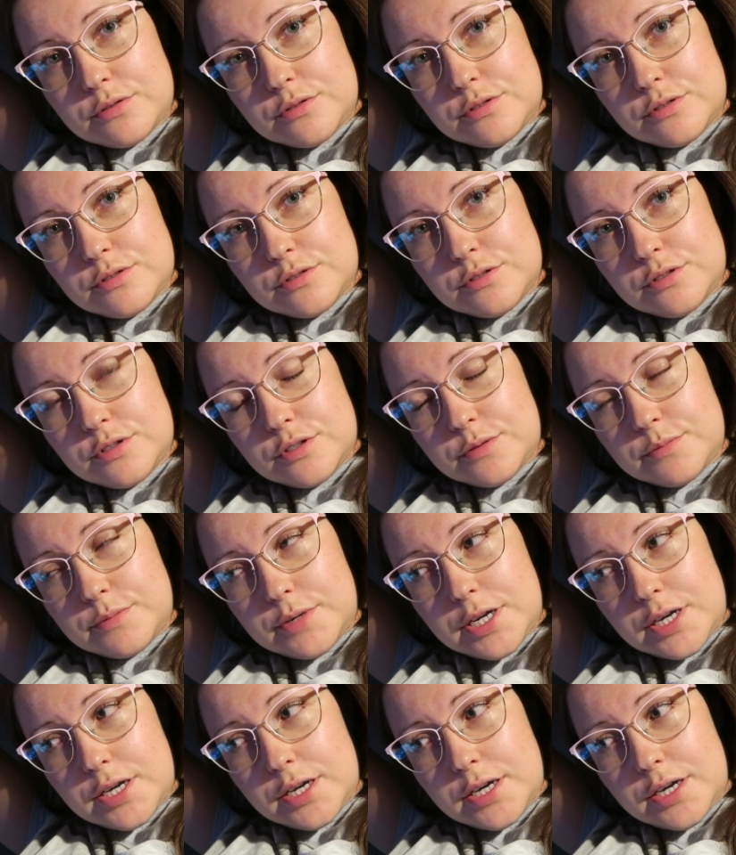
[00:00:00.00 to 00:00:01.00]
odciąć
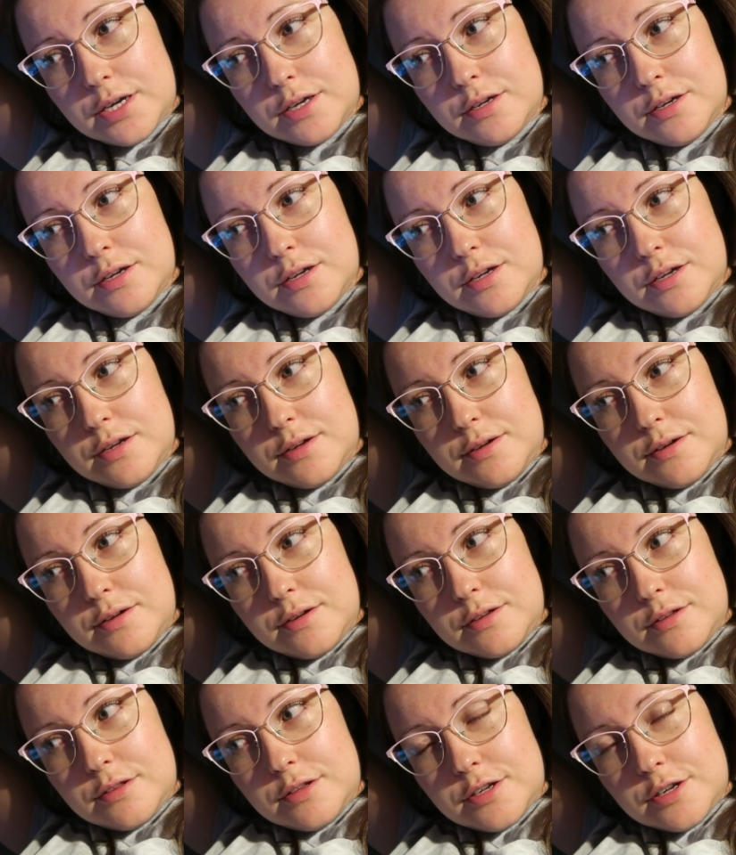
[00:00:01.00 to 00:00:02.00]
tą rękę.
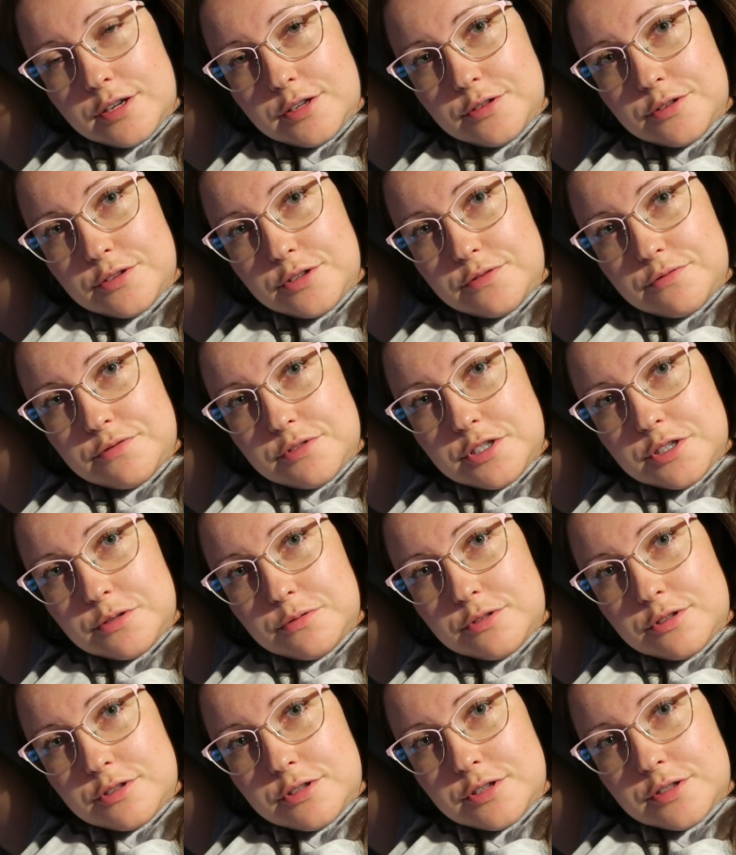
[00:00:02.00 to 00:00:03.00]
Ten, kto nie
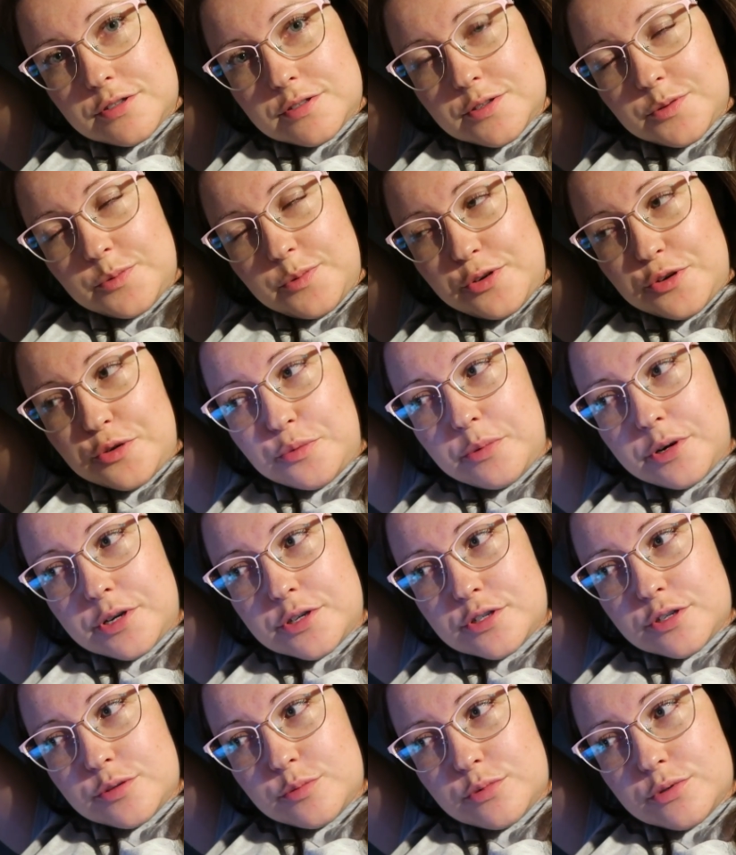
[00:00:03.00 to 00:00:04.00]
widział, to niech sobie
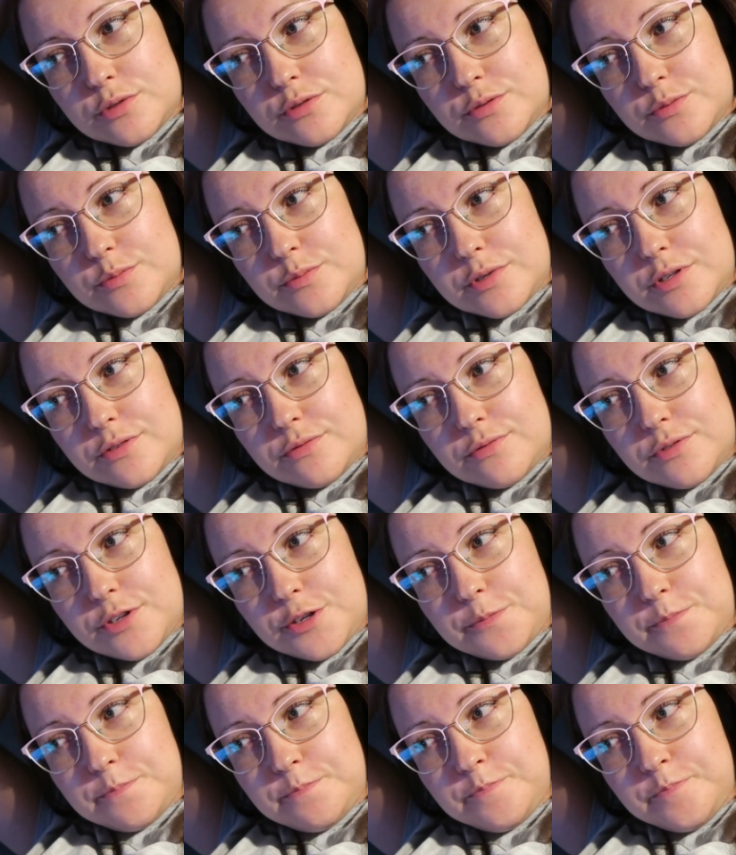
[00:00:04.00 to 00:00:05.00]
obejrzy, bo super
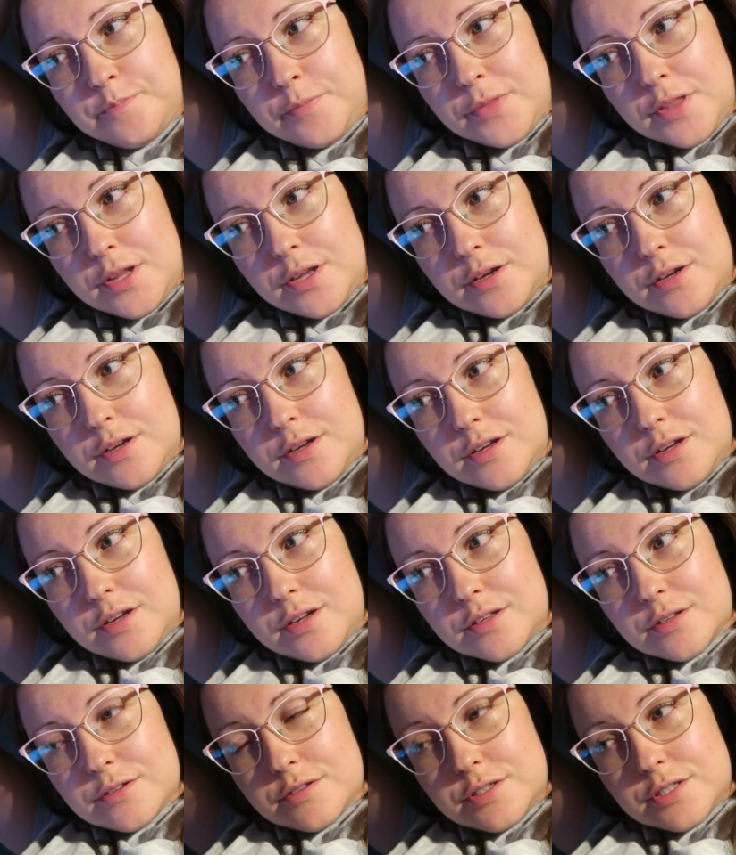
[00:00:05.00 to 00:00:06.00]
film.
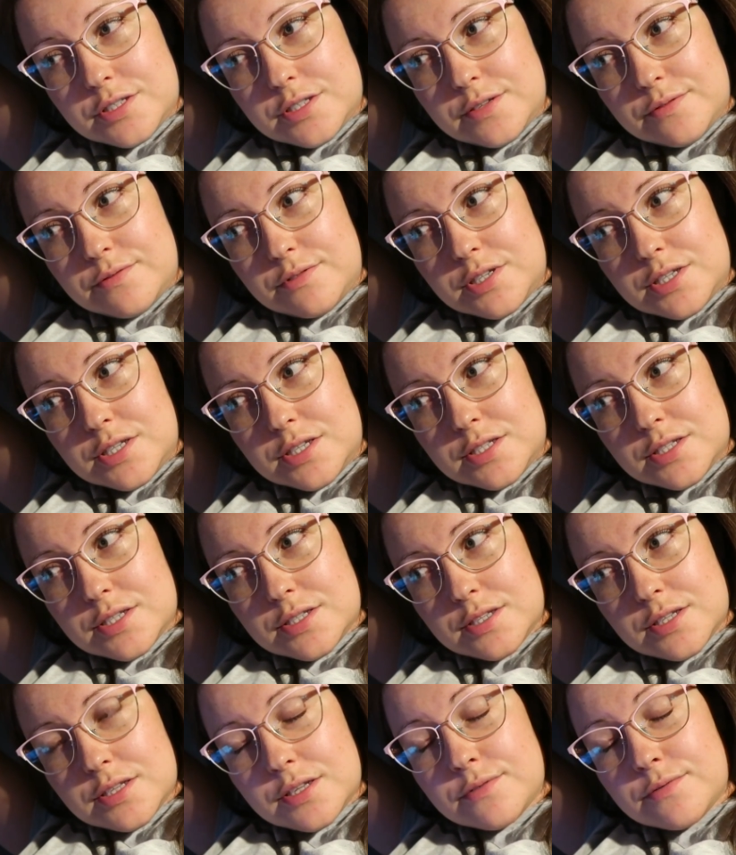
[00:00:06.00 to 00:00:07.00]
No i się to właśnie
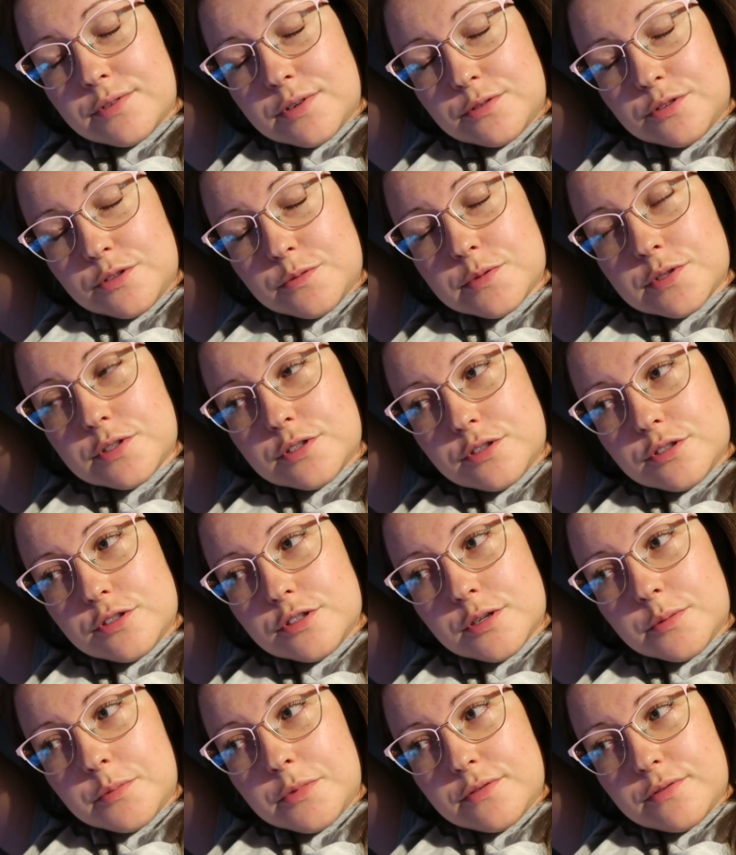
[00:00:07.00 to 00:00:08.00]
zastanawiałyśmy z
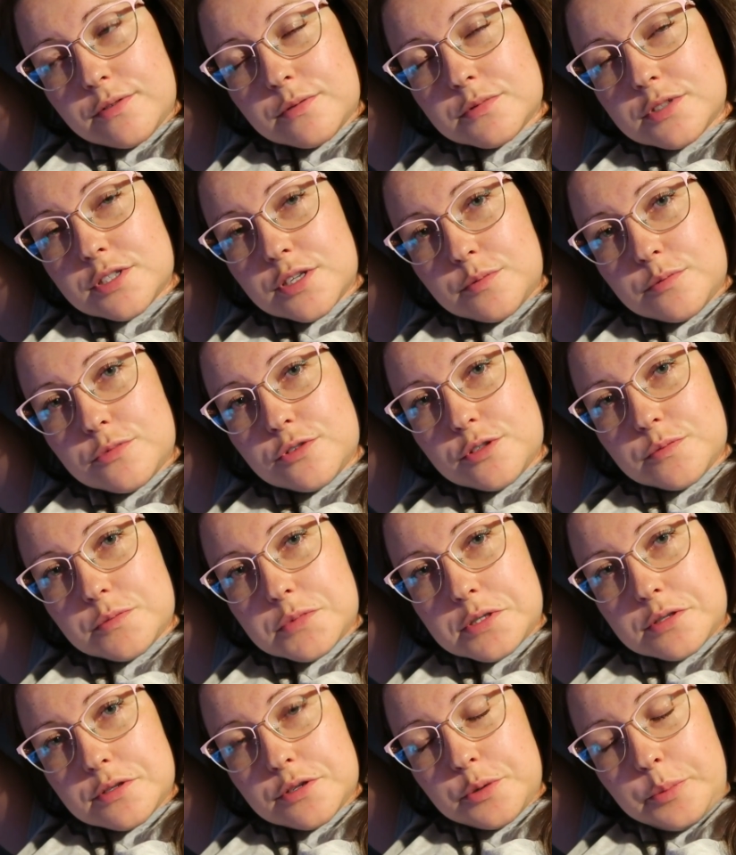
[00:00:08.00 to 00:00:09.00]
ciocią Ewą, co
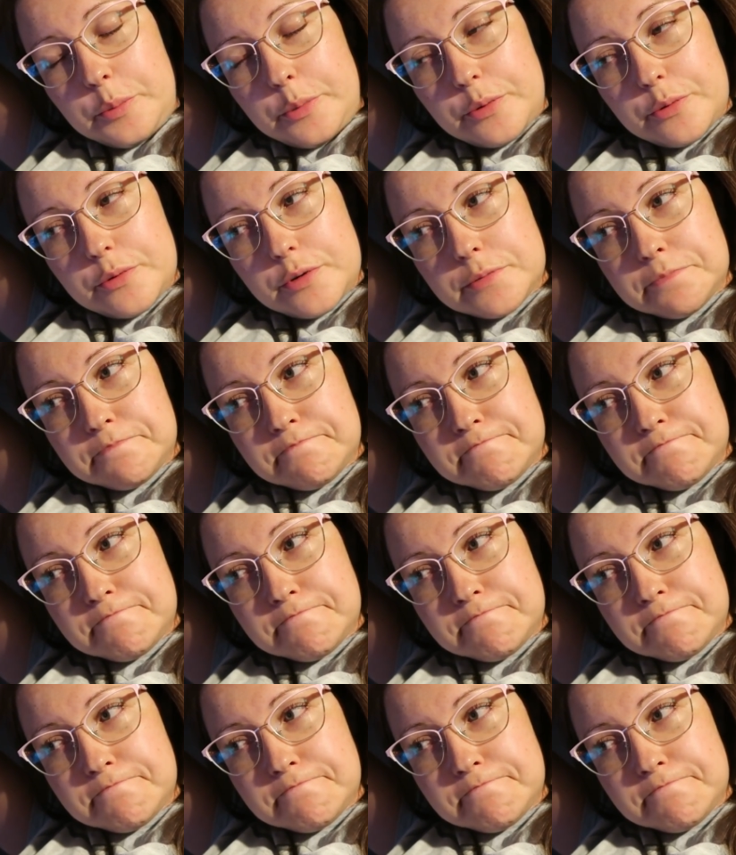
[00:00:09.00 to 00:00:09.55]
byśmy zrobiły.